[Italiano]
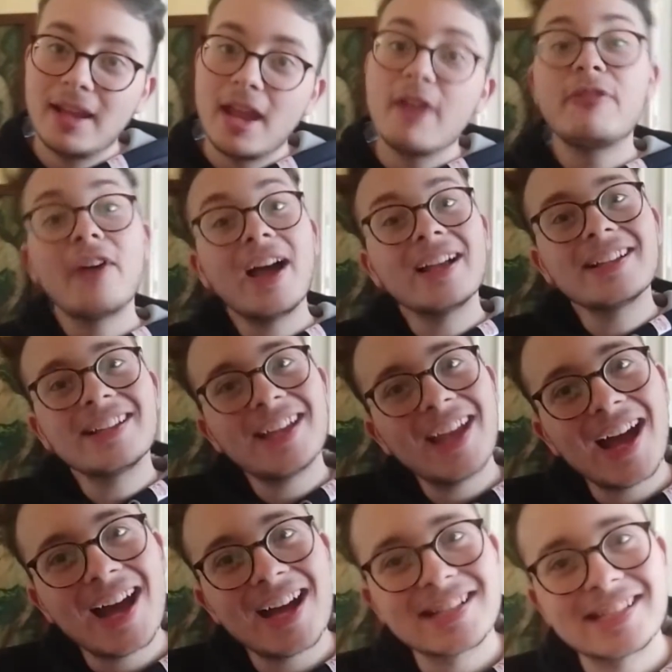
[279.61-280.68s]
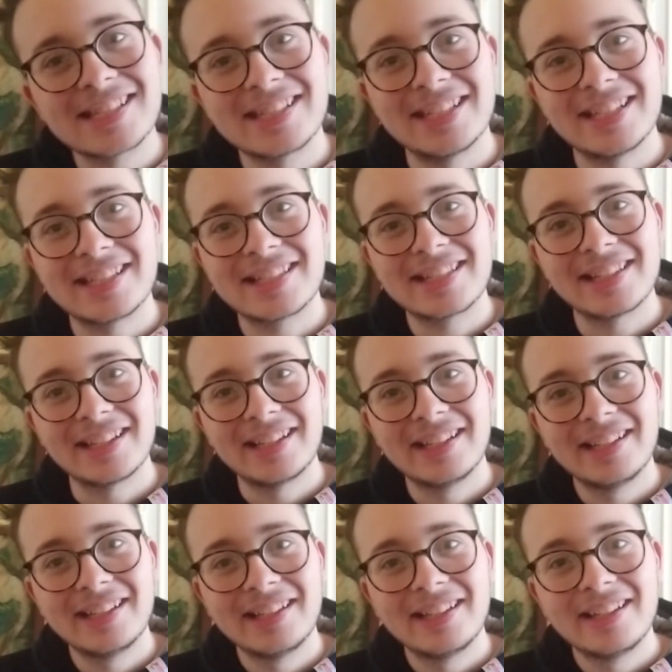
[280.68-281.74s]
E fa anche
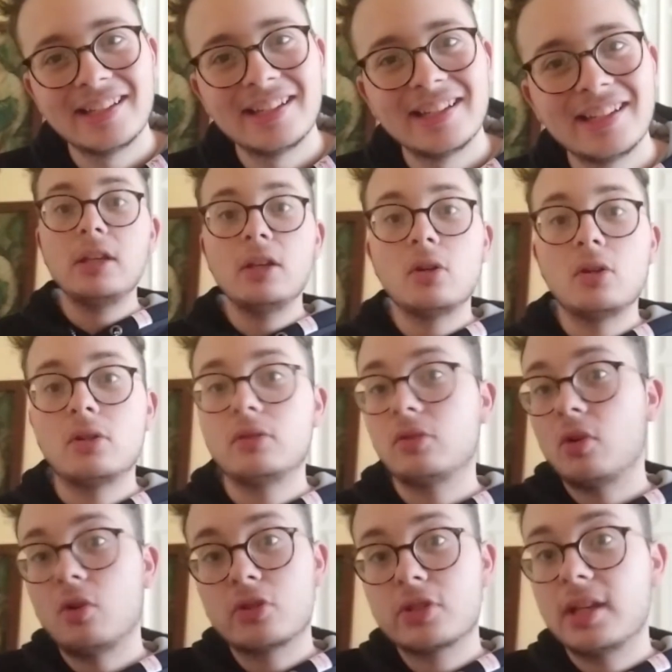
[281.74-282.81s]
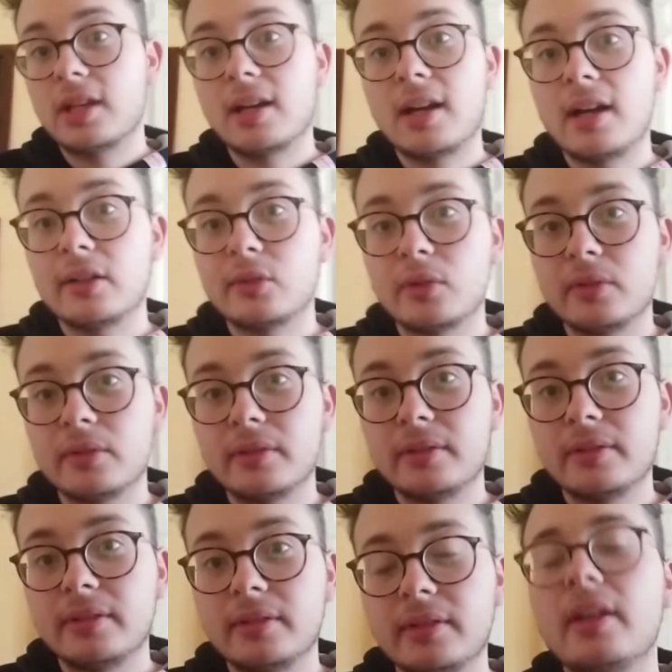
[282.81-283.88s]
assist. Ma io non l'ho schierato.
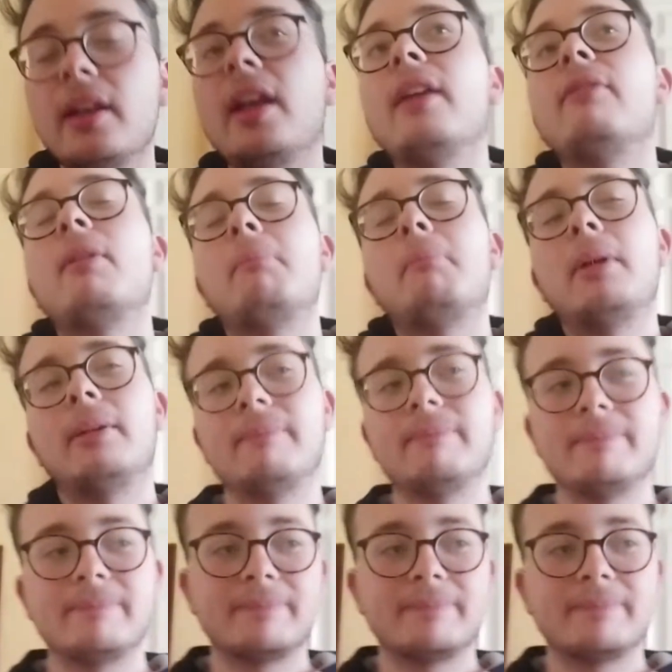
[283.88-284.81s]
E vabbè.